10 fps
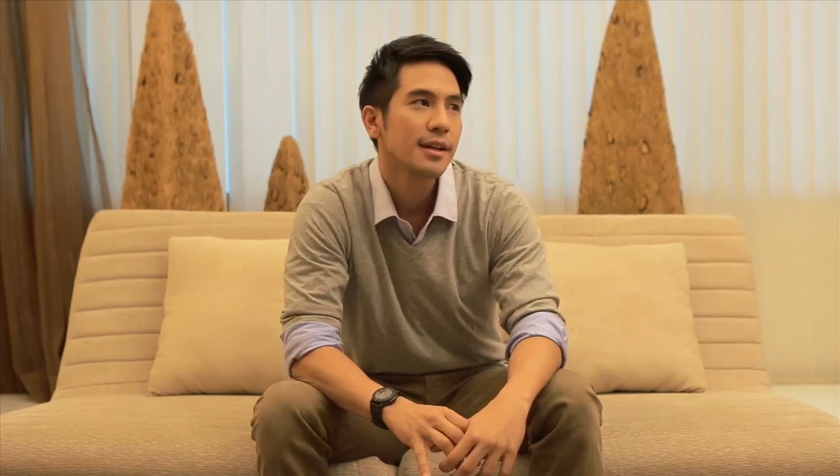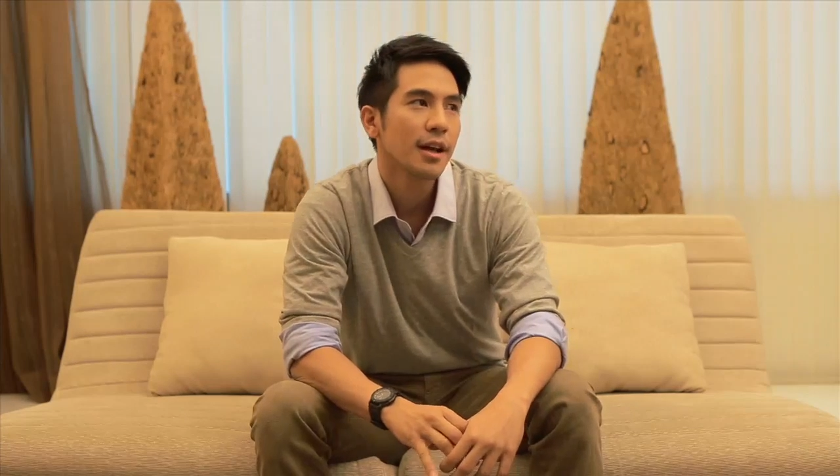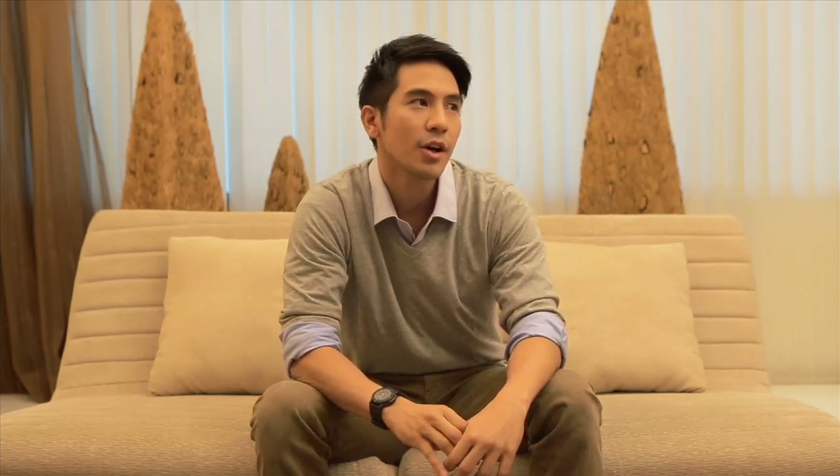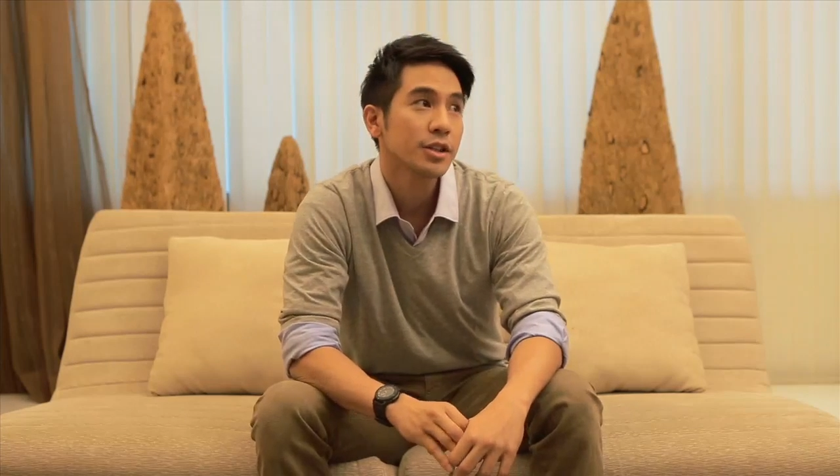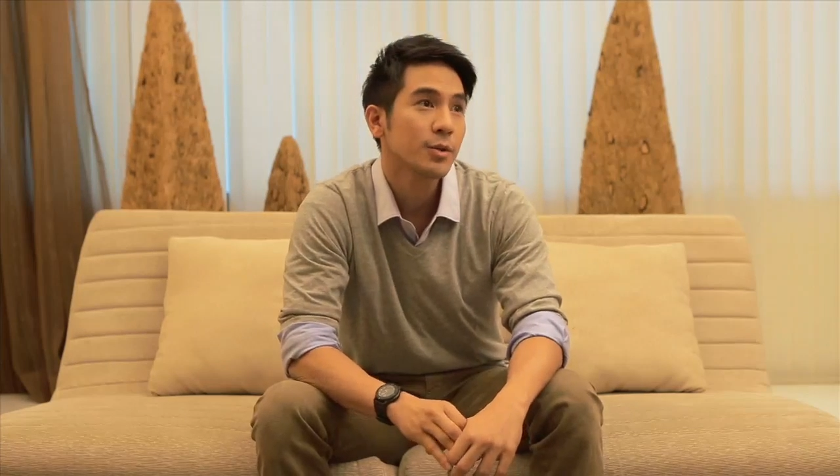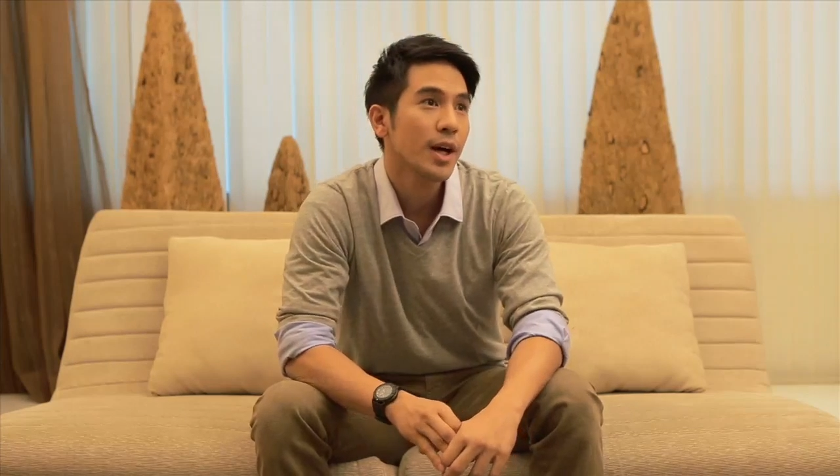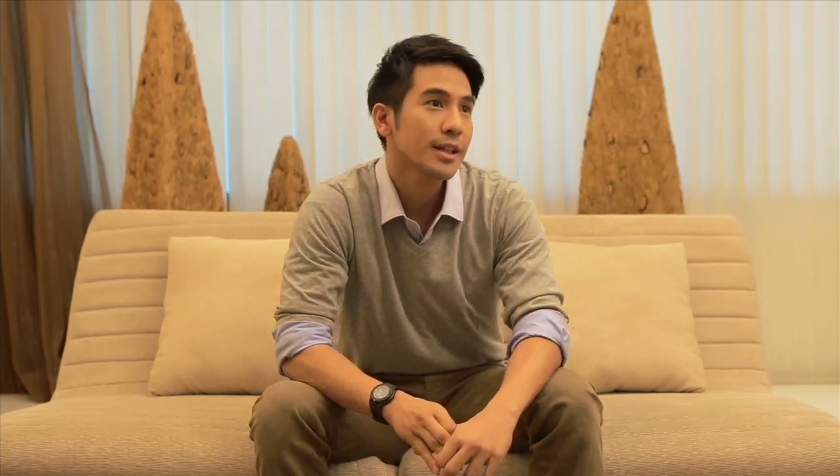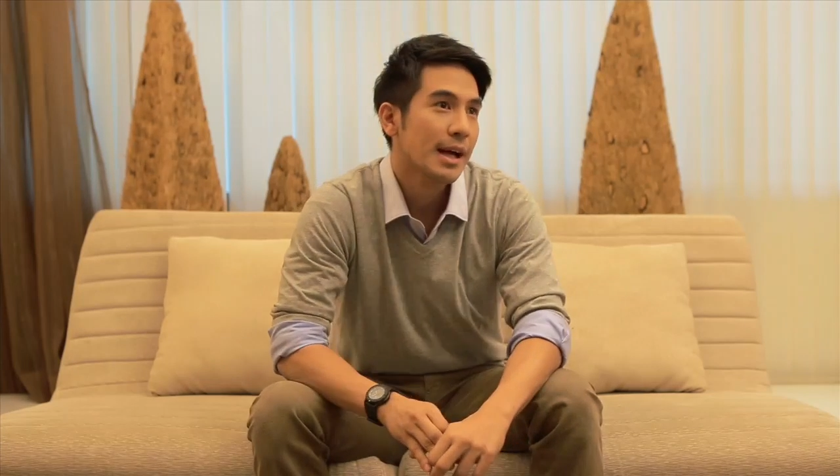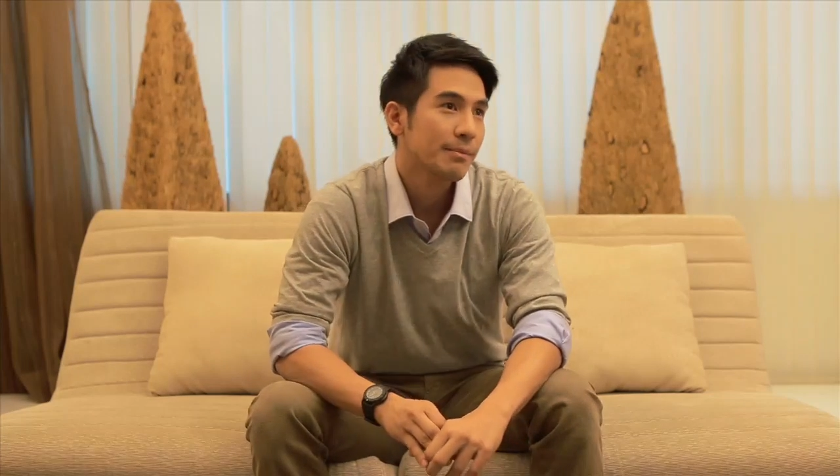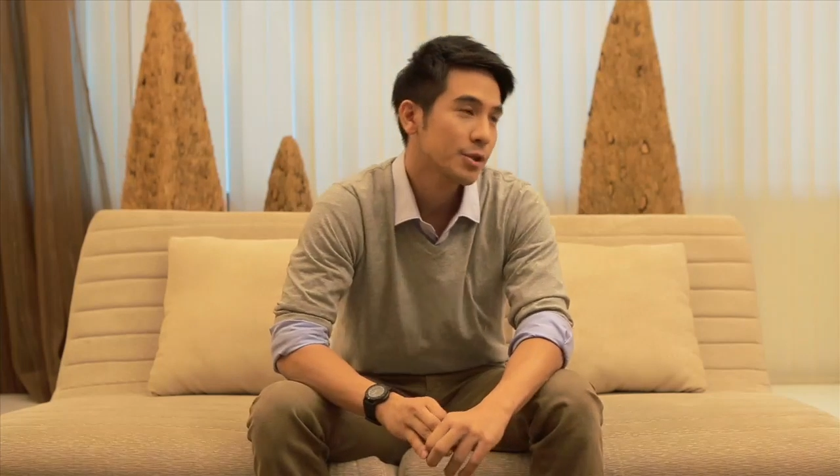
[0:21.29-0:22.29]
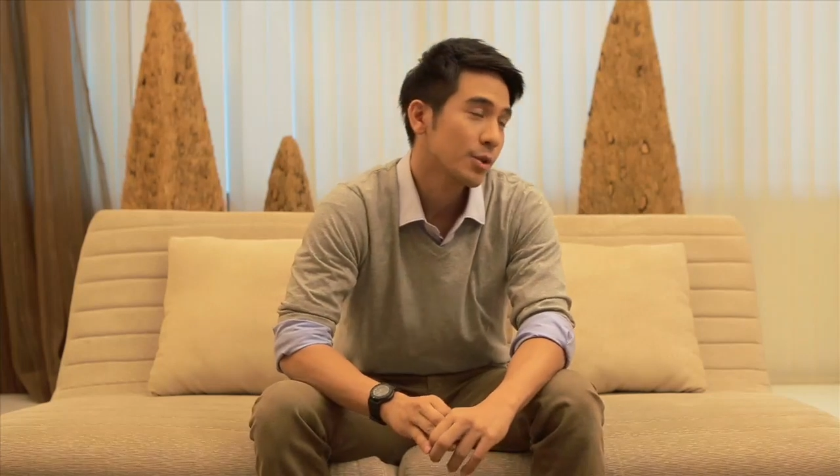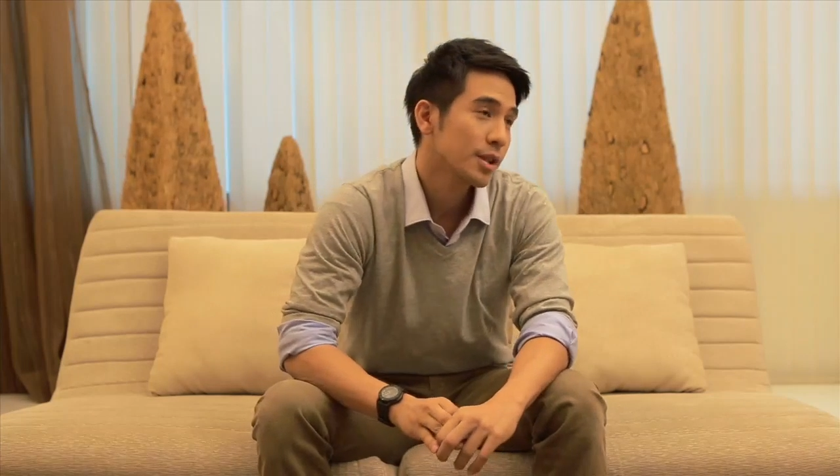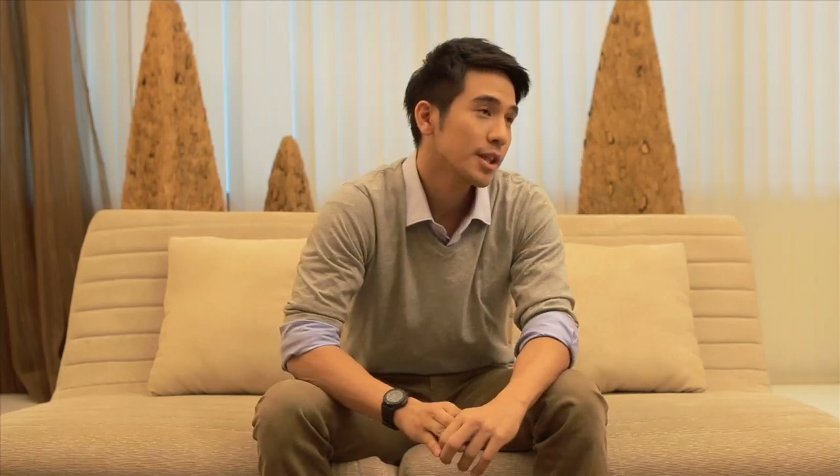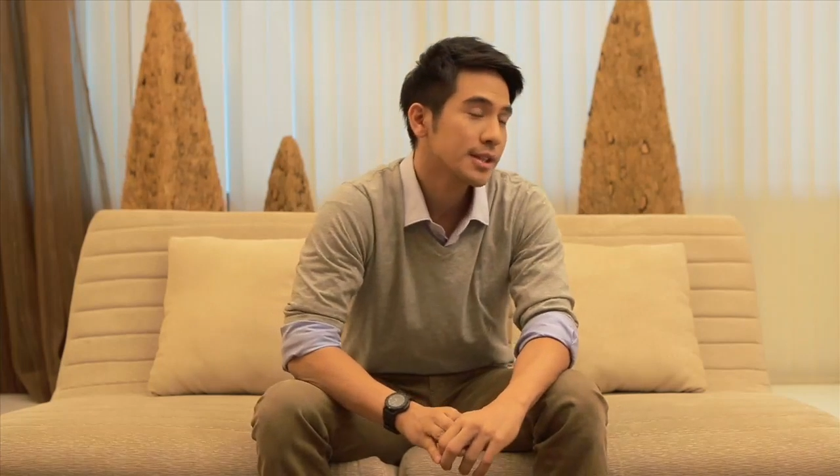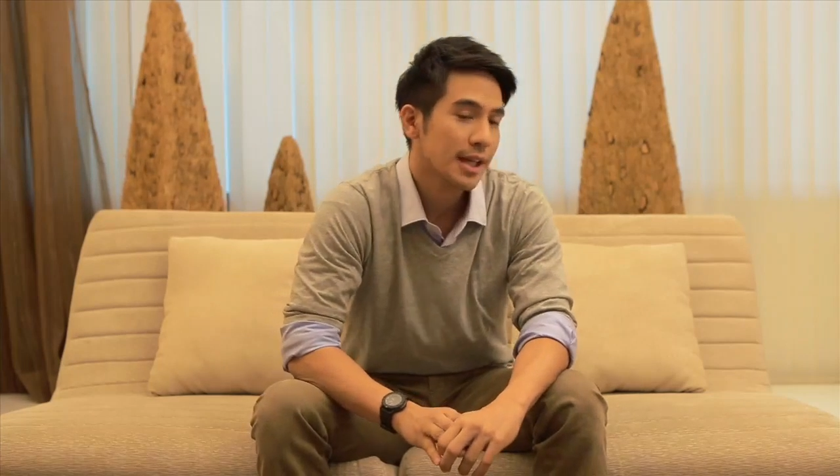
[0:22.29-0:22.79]
เราก็จะวาดตามโจทย์
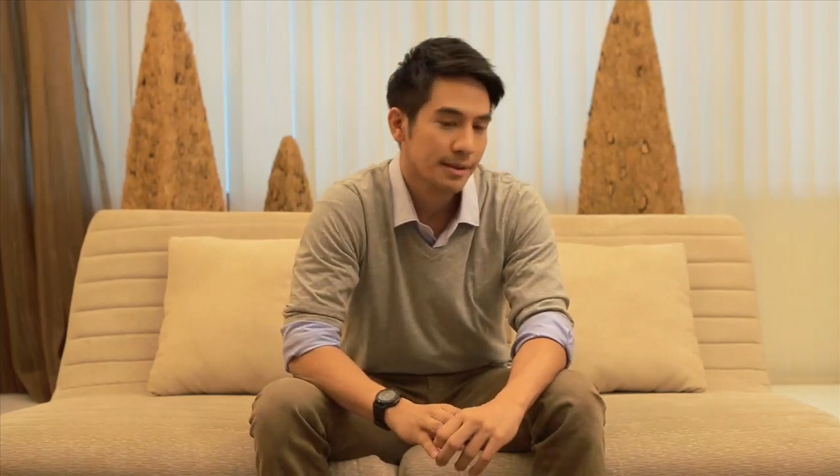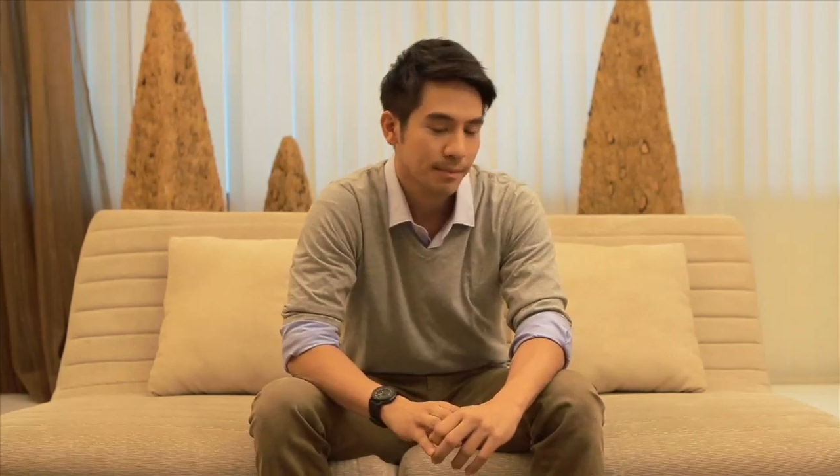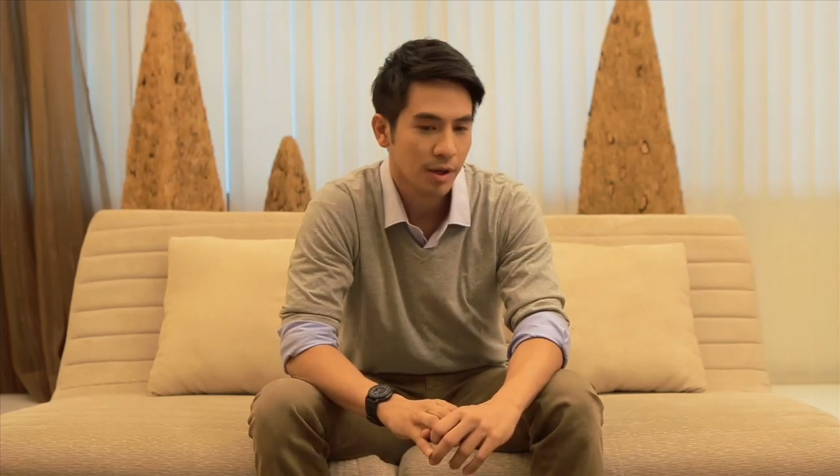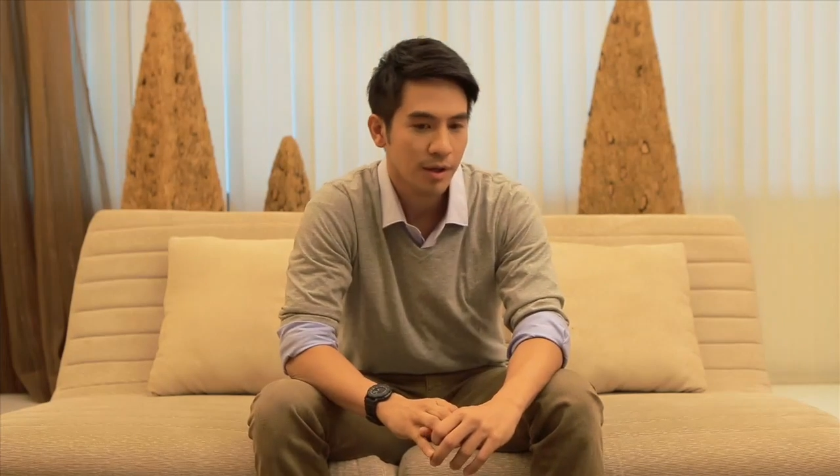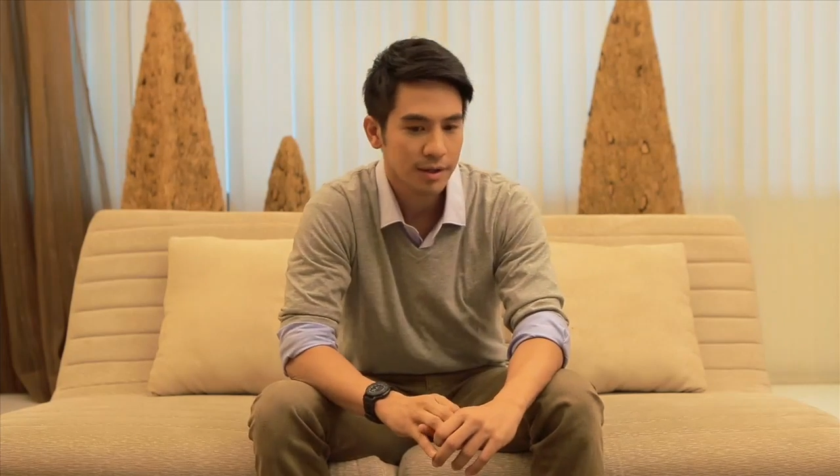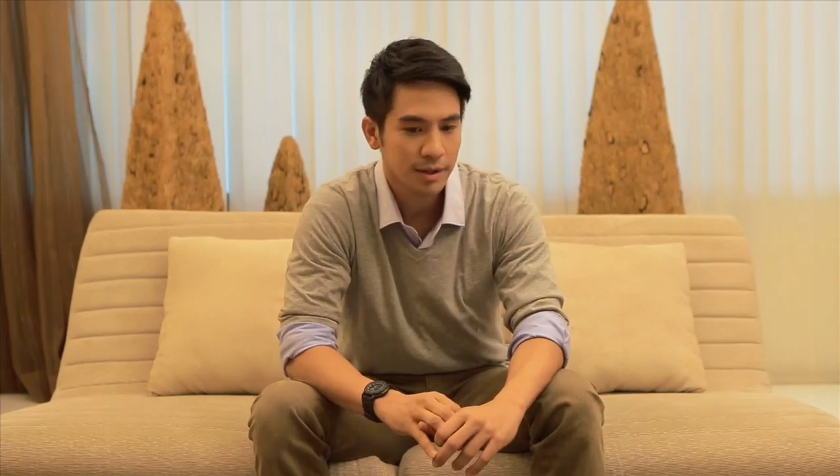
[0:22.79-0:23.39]
ที่อาจารย์บอก